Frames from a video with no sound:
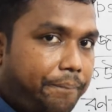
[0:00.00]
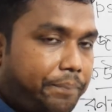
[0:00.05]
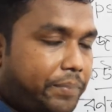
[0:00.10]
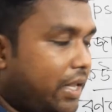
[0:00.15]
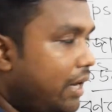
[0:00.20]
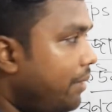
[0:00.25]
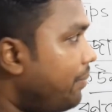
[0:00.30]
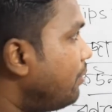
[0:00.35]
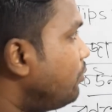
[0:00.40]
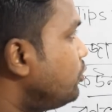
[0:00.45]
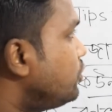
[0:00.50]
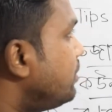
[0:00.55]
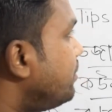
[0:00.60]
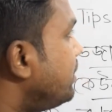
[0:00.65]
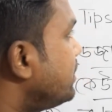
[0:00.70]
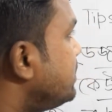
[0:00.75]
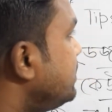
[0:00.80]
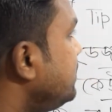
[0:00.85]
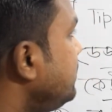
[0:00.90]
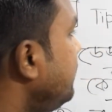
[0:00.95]
তাহলে আমরা বুঝতে
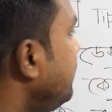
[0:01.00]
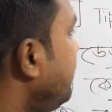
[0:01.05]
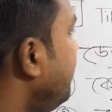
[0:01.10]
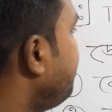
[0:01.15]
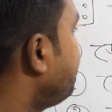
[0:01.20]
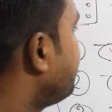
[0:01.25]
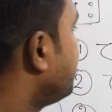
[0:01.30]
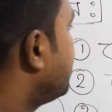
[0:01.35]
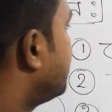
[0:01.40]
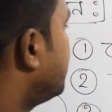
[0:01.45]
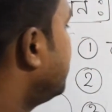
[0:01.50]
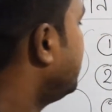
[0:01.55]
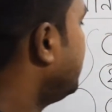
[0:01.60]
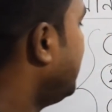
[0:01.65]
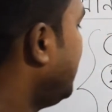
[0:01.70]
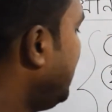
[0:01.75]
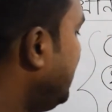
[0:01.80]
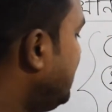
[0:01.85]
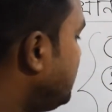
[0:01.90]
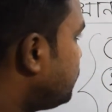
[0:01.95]
পারছি যে
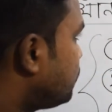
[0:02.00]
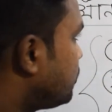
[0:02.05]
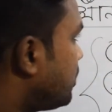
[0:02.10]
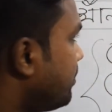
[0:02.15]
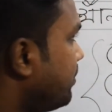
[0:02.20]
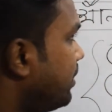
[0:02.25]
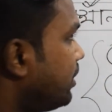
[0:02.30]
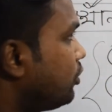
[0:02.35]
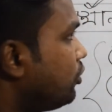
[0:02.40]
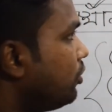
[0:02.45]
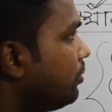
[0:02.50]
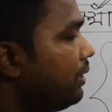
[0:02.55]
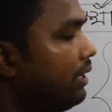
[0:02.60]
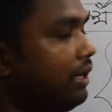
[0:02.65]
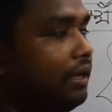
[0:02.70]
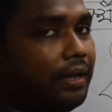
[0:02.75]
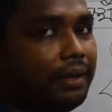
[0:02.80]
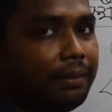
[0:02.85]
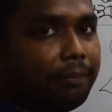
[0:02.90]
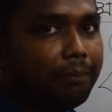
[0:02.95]
এই সূত্রের মাধ্যমে
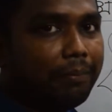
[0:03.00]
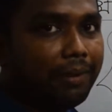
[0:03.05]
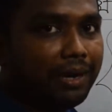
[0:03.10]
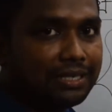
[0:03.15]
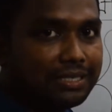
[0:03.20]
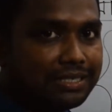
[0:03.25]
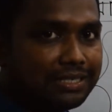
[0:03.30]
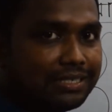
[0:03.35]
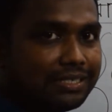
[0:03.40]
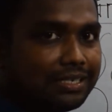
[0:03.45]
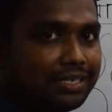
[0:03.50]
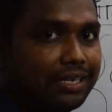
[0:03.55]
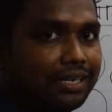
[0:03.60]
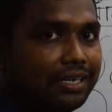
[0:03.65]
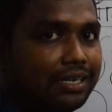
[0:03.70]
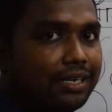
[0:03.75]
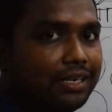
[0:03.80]
পাঁচটা